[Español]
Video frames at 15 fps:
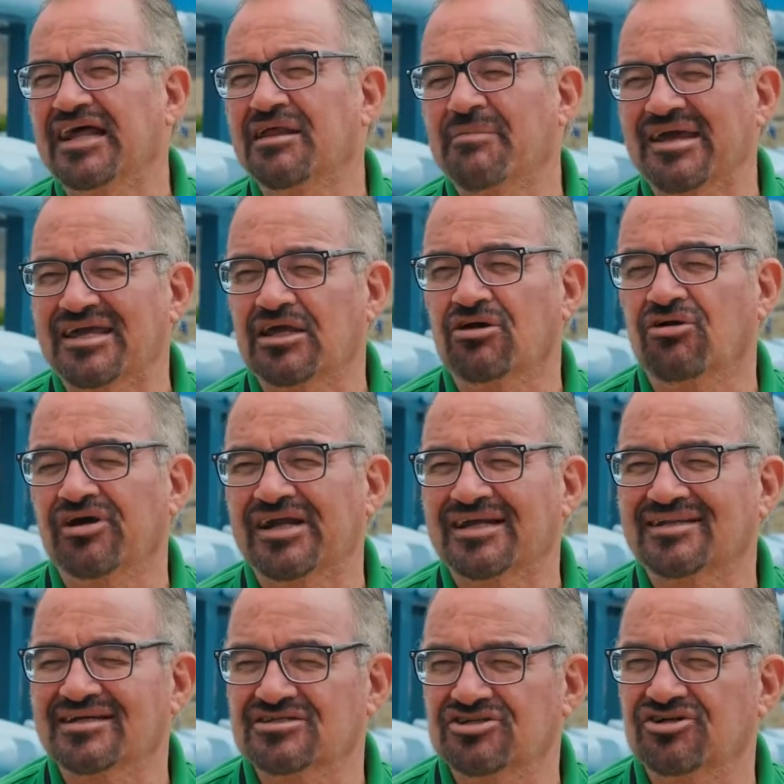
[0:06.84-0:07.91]
de México en
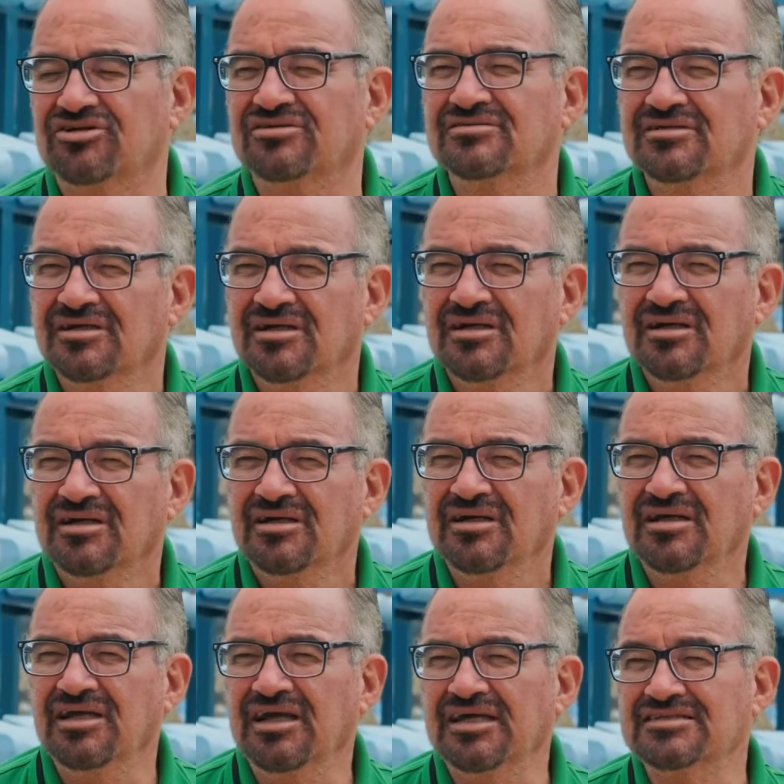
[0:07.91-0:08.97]
natación.
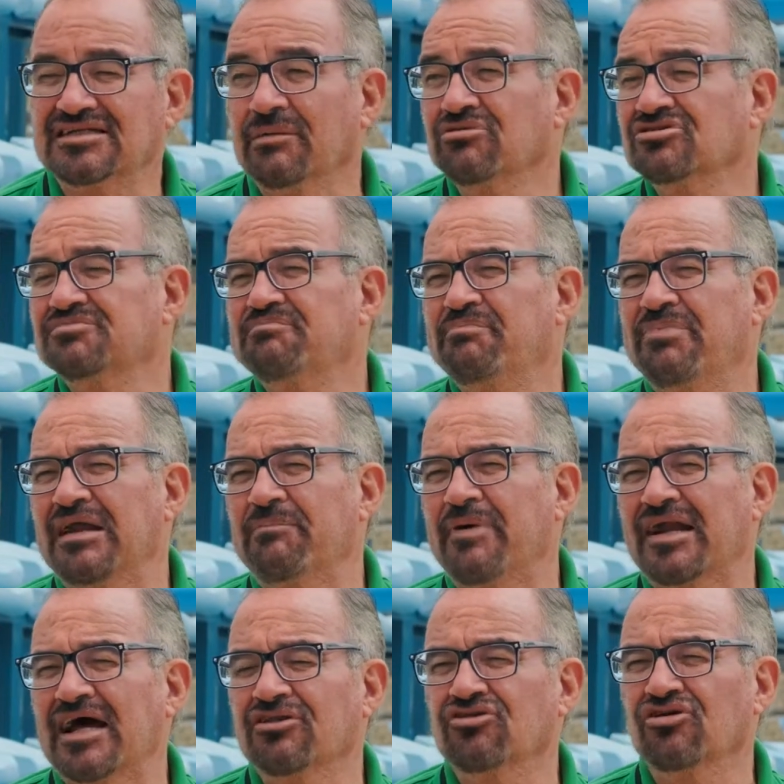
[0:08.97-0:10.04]
Y estamos
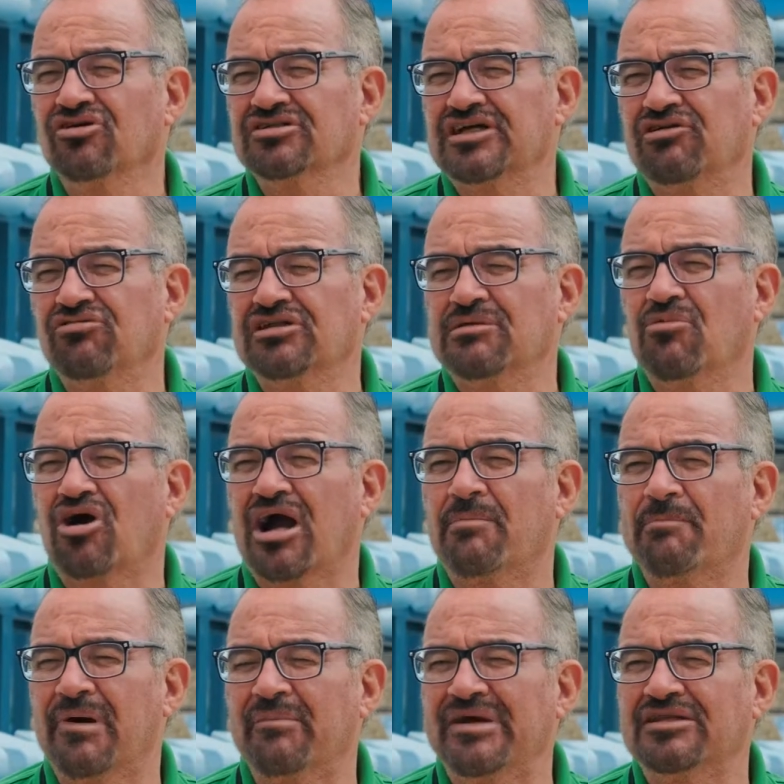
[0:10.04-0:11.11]
preparándonos en último
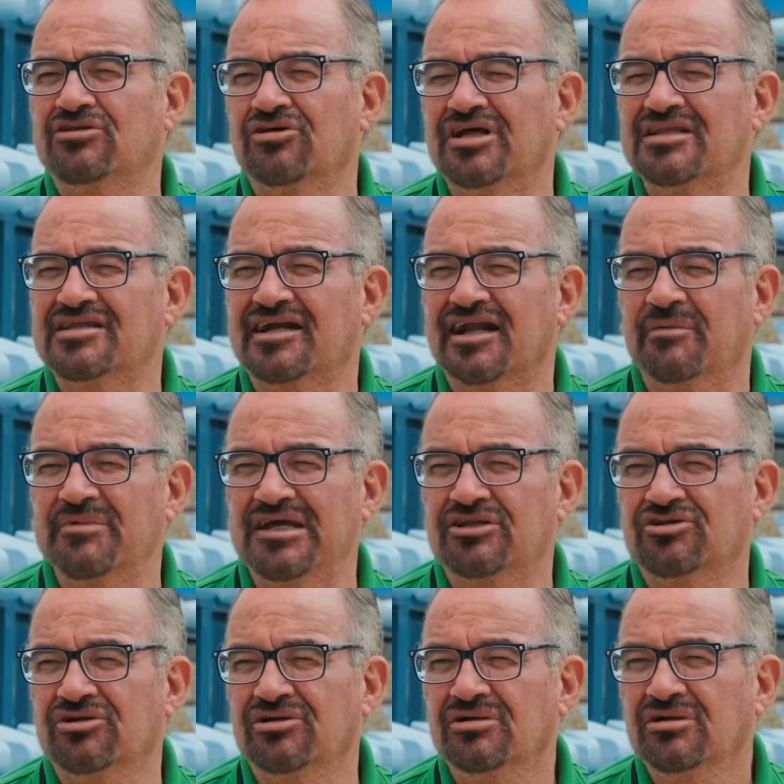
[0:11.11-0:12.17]
campamento de
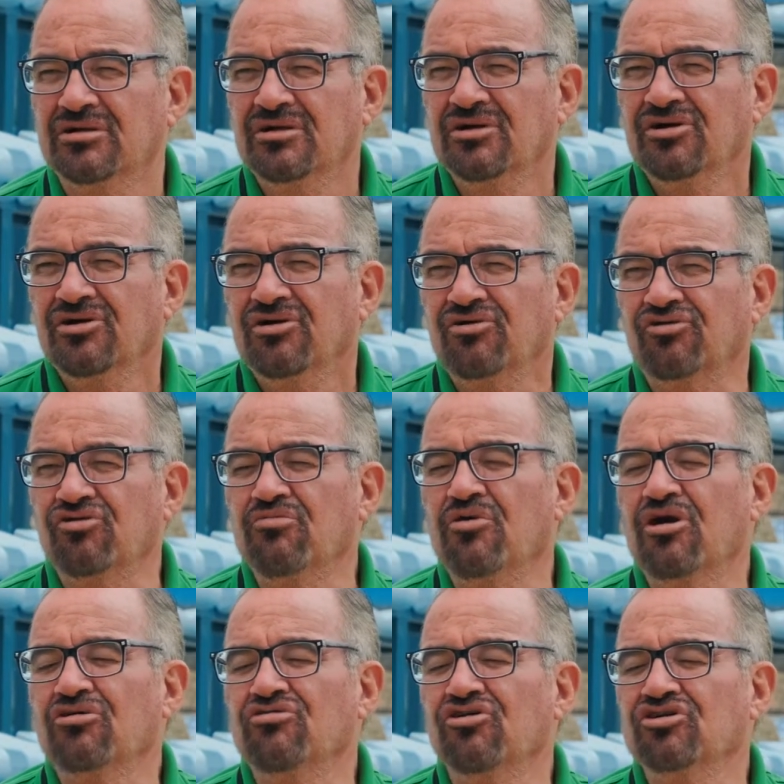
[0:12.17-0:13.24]
entrenamiento rumbo a
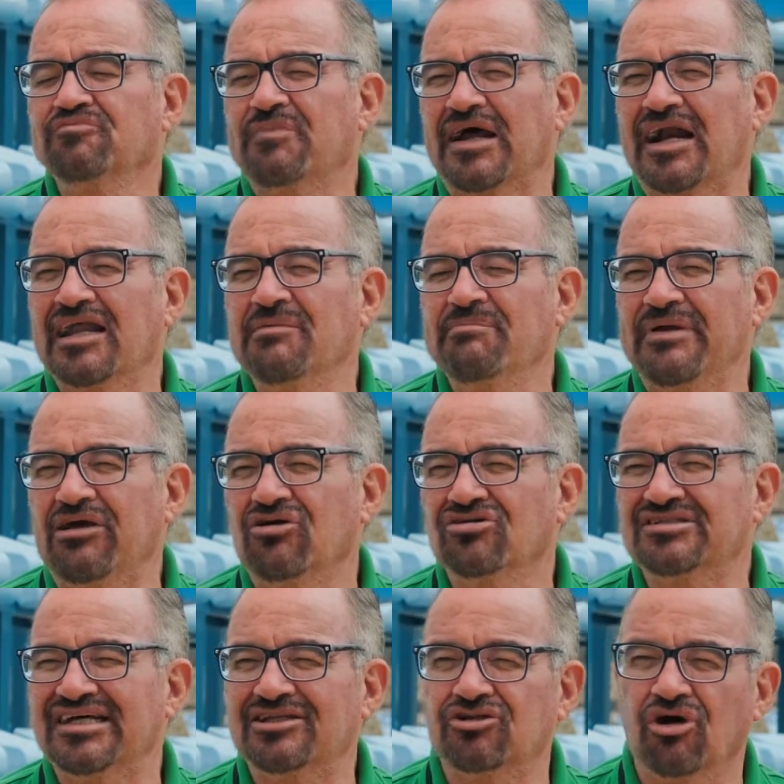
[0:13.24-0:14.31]
los Juegos
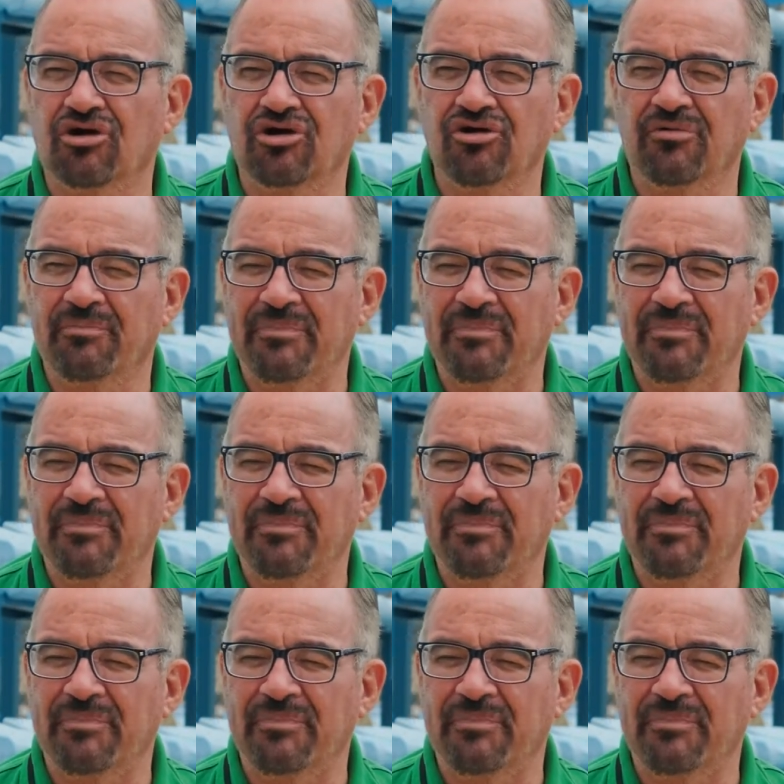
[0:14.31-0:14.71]
Paralímpicos de Tokio